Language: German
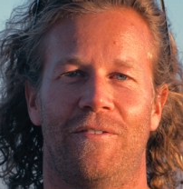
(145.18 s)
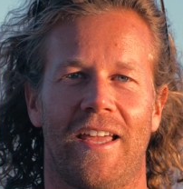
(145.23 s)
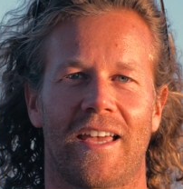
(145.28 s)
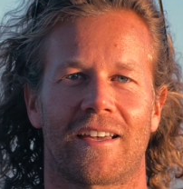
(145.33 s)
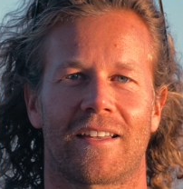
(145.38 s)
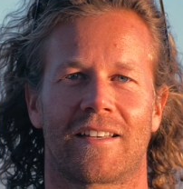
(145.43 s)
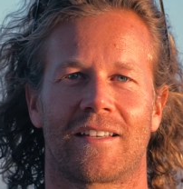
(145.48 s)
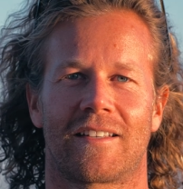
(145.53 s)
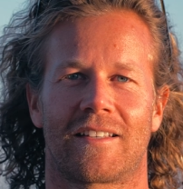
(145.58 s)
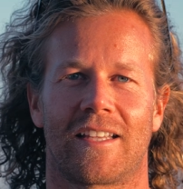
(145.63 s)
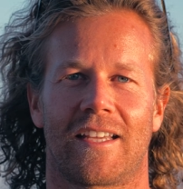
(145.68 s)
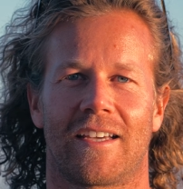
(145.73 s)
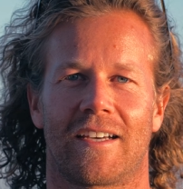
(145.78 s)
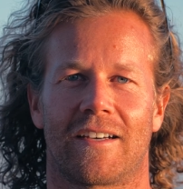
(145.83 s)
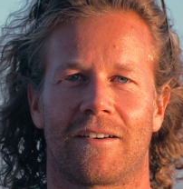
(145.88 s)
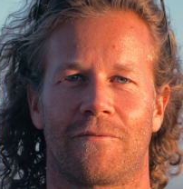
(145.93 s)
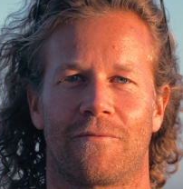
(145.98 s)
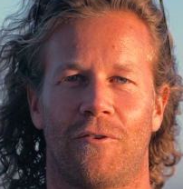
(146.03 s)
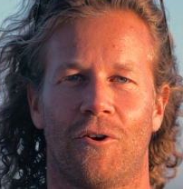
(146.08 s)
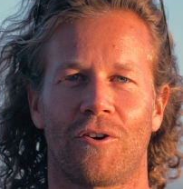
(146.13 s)
Während
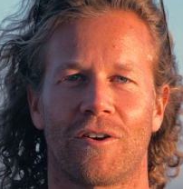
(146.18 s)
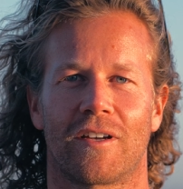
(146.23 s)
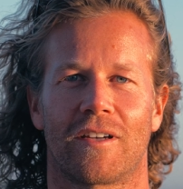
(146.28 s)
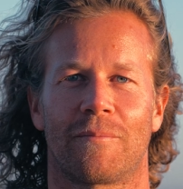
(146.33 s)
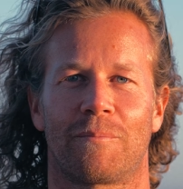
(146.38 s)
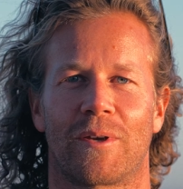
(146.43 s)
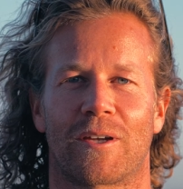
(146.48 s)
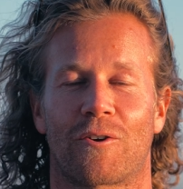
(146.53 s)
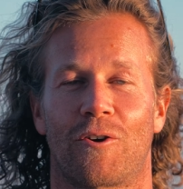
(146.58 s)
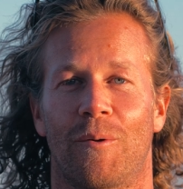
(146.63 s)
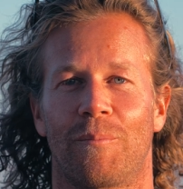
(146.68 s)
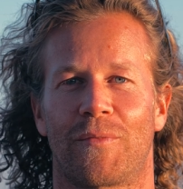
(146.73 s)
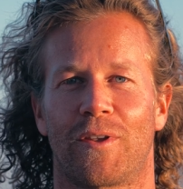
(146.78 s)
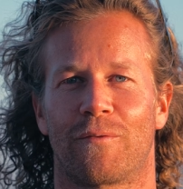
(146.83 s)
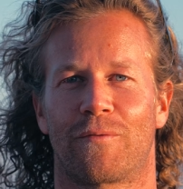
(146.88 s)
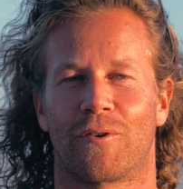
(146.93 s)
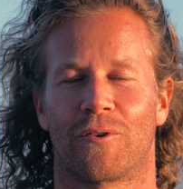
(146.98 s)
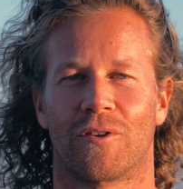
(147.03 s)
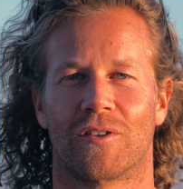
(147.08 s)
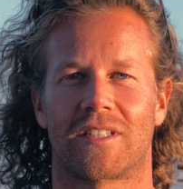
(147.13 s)
der Woche
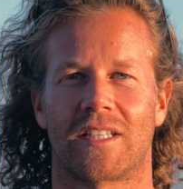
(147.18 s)
bekommt ihr von